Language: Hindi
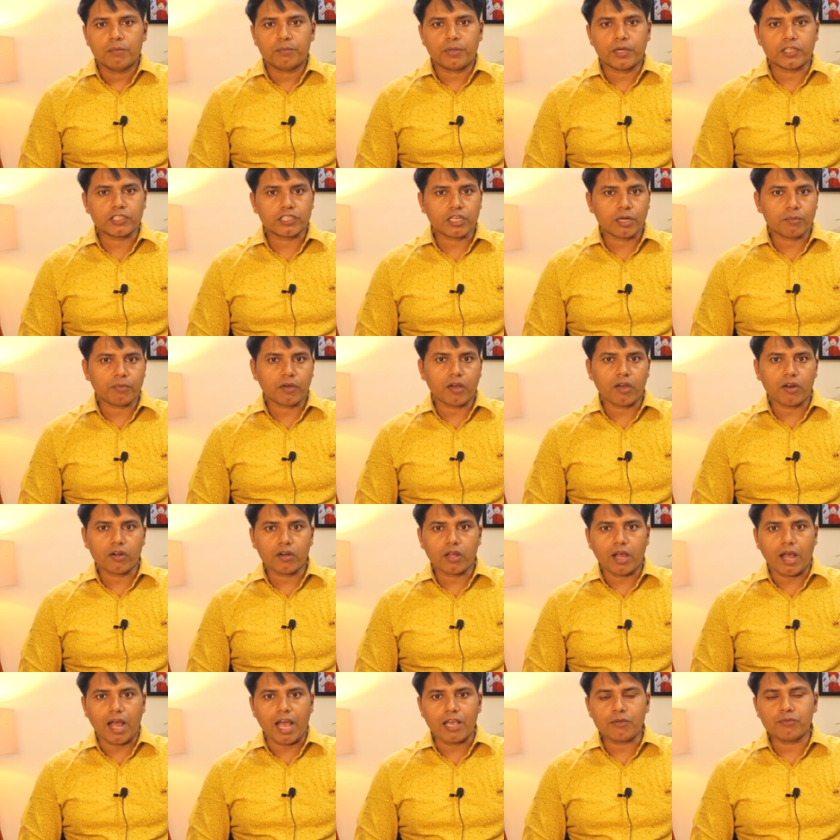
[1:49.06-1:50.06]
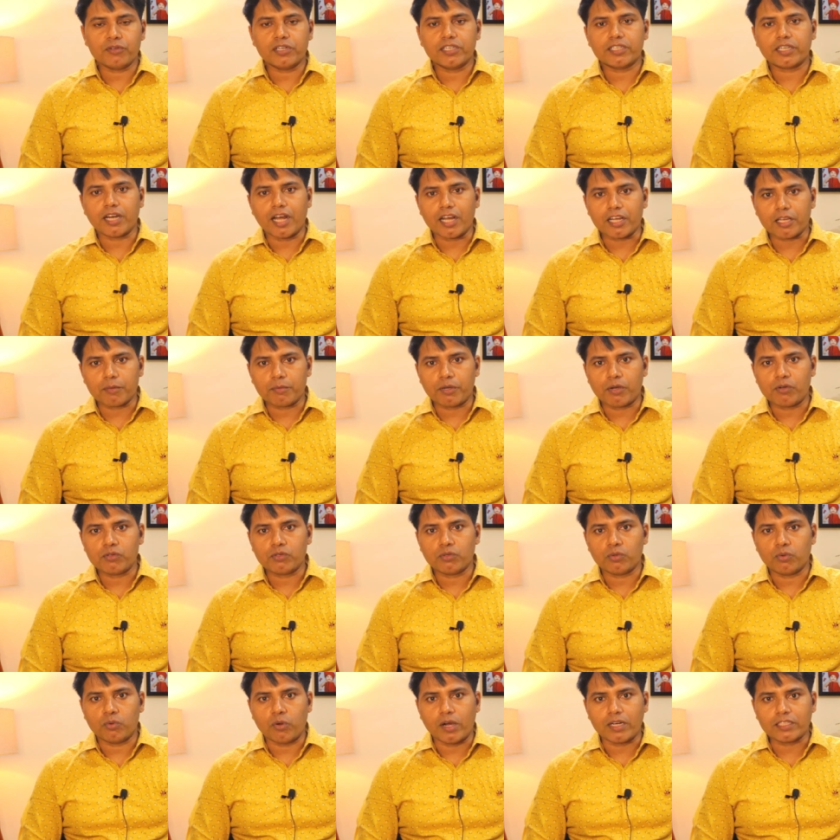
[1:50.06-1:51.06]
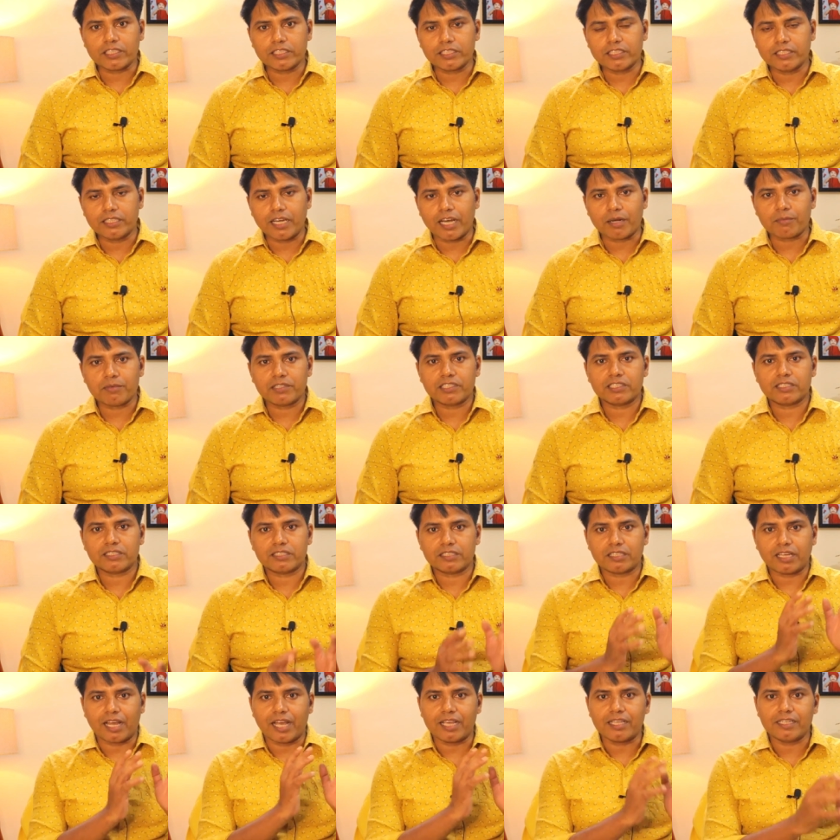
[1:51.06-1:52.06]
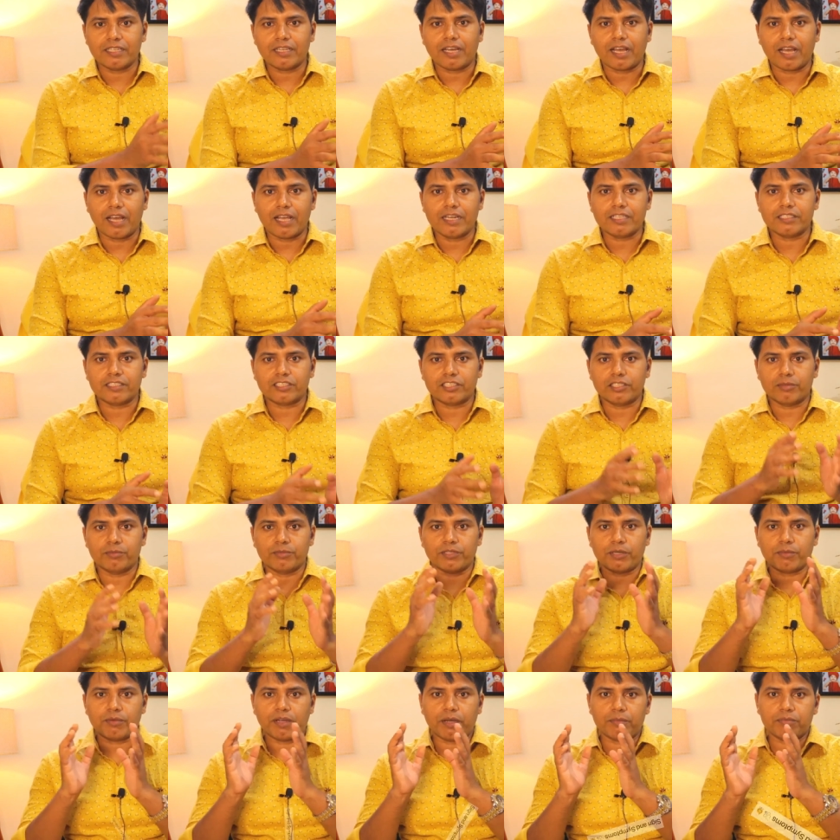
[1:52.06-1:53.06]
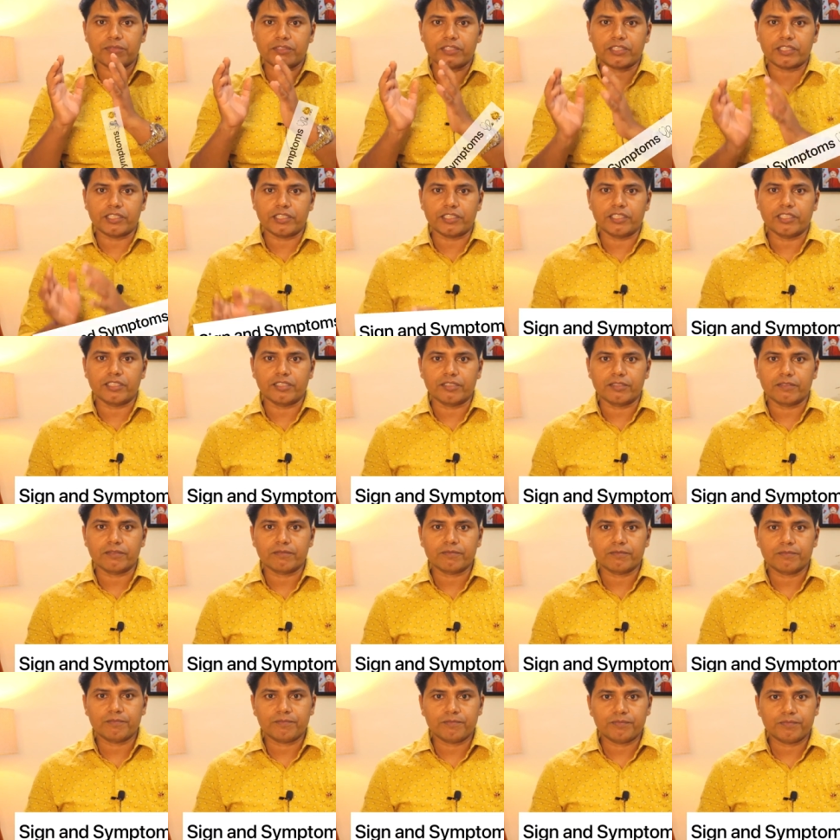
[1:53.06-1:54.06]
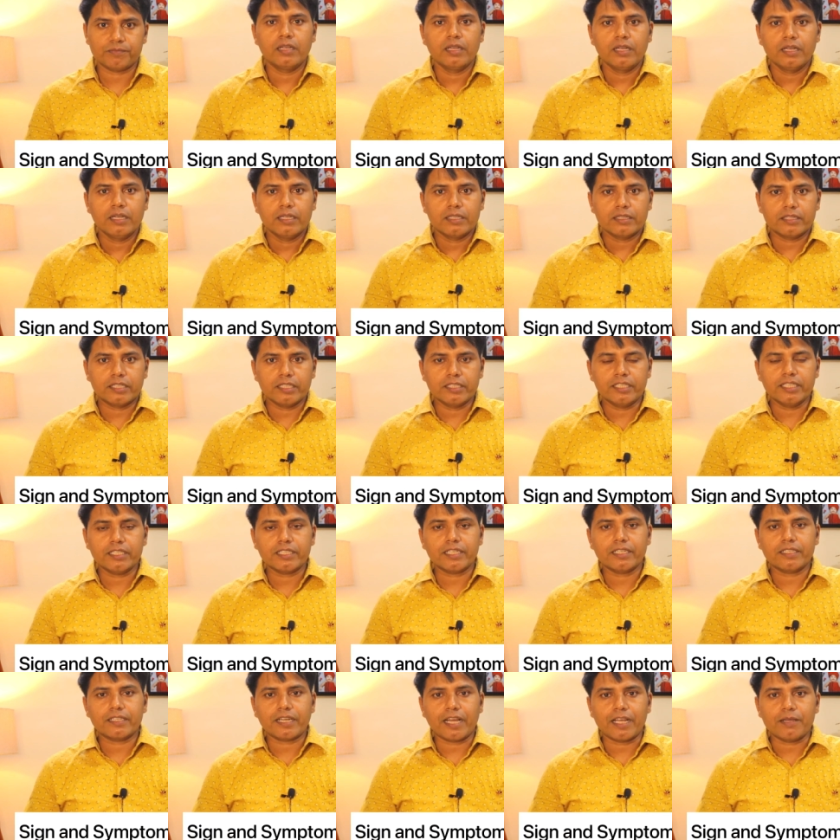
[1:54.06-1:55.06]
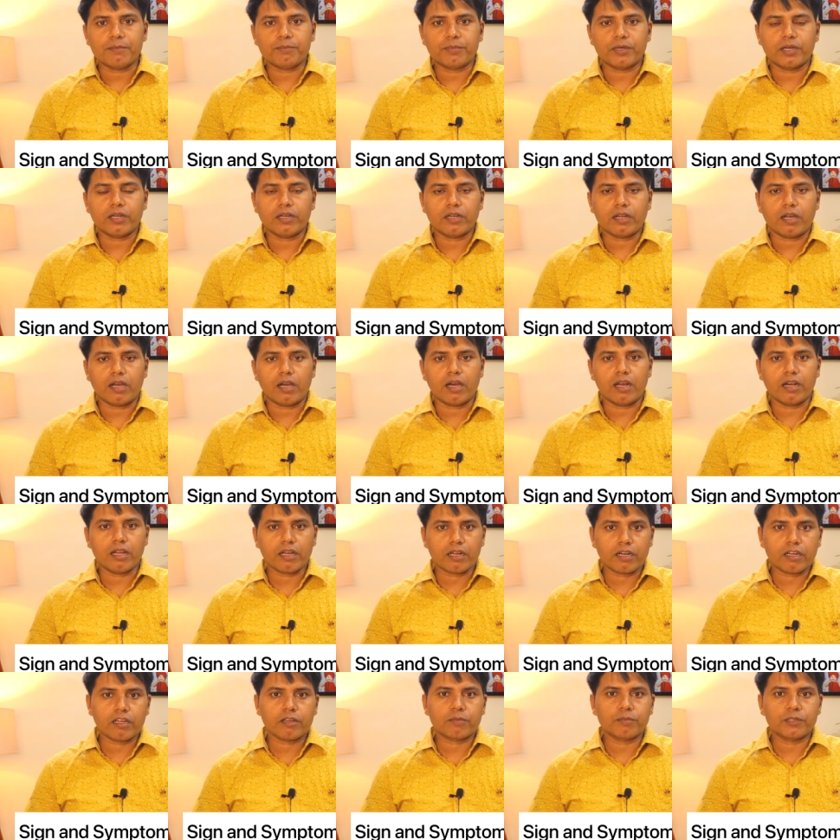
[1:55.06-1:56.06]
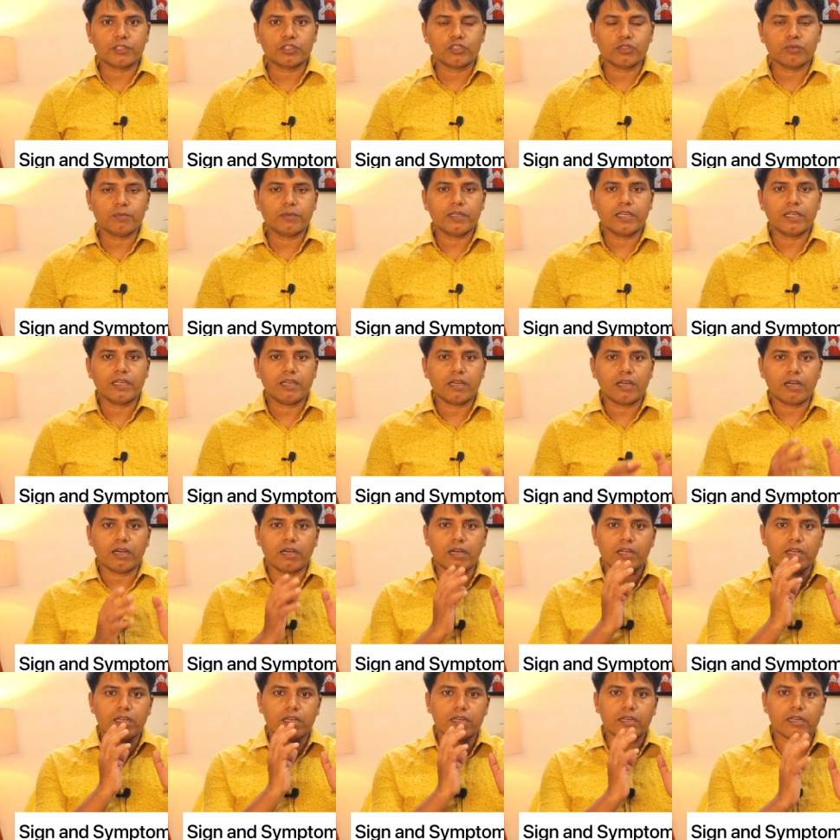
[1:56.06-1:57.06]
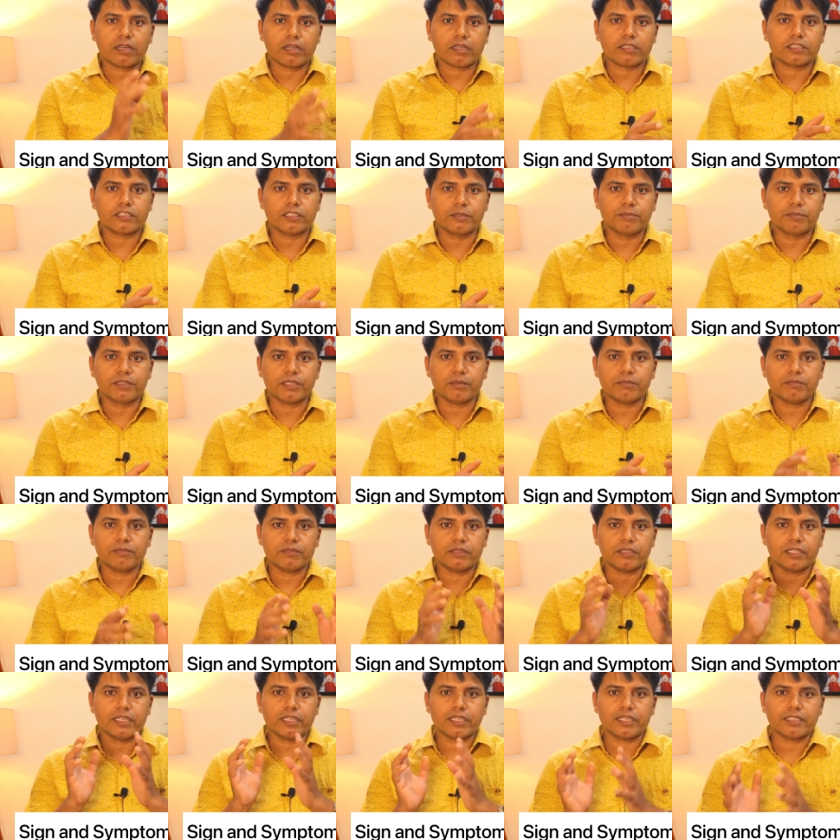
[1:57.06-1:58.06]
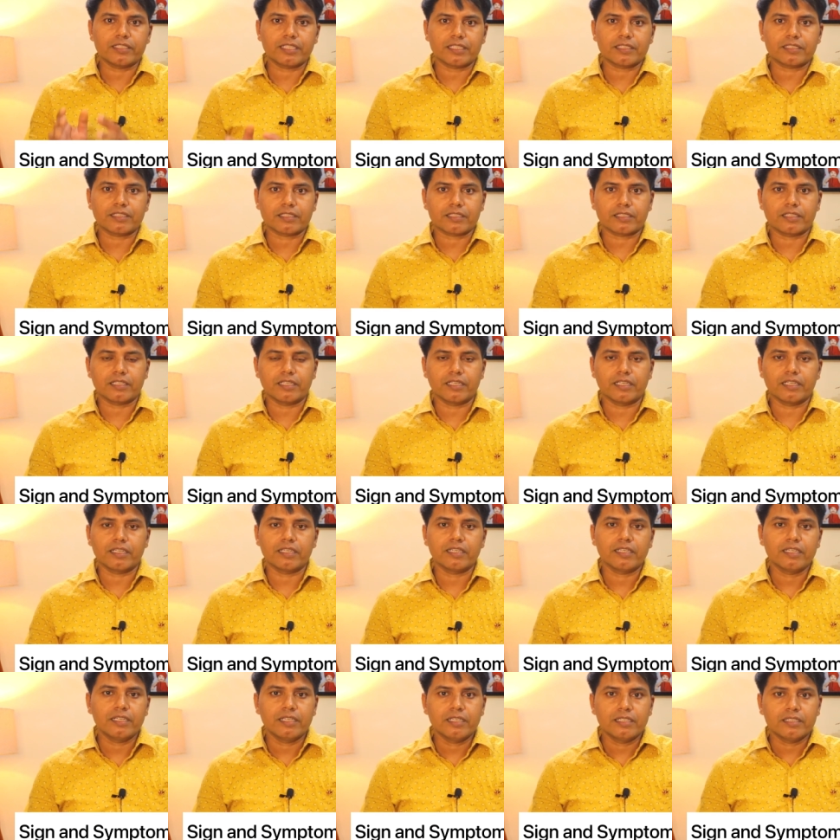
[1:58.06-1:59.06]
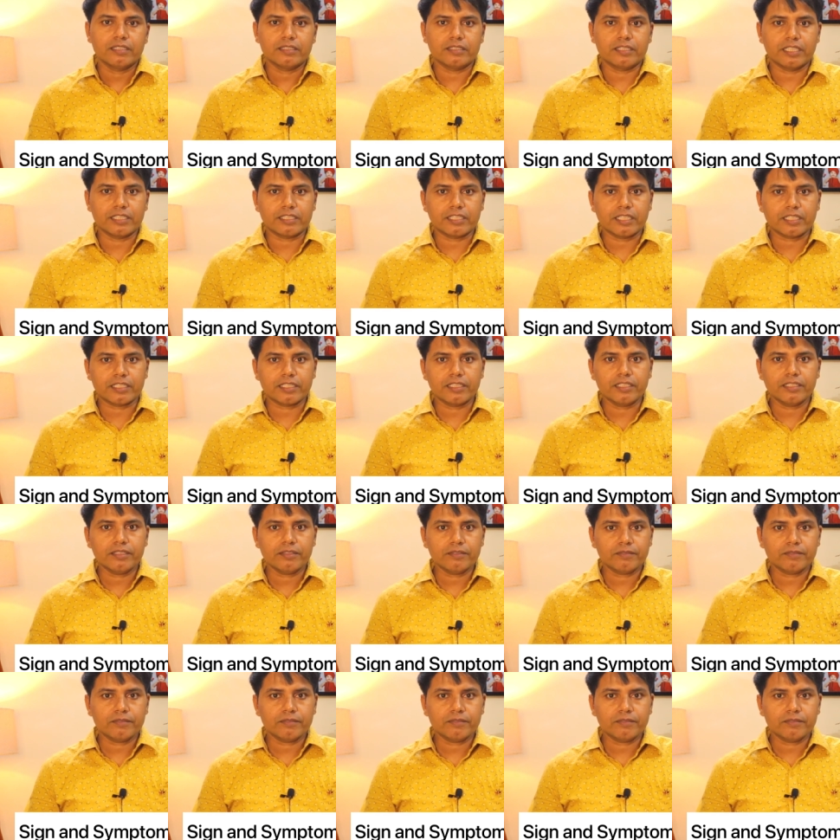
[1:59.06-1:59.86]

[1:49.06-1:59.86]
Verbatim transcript: फर्स्ट ऑफ ऑल आई विल टॉक अबाउट व्हाट इज नॉर्मल साइन एंड सिम्टम ऑफ टीदिंग तीदिन के टाइम पर अलग अलग बच्चों में अलग अलग सिम्टम देखे जा सकते हैं जैसे कि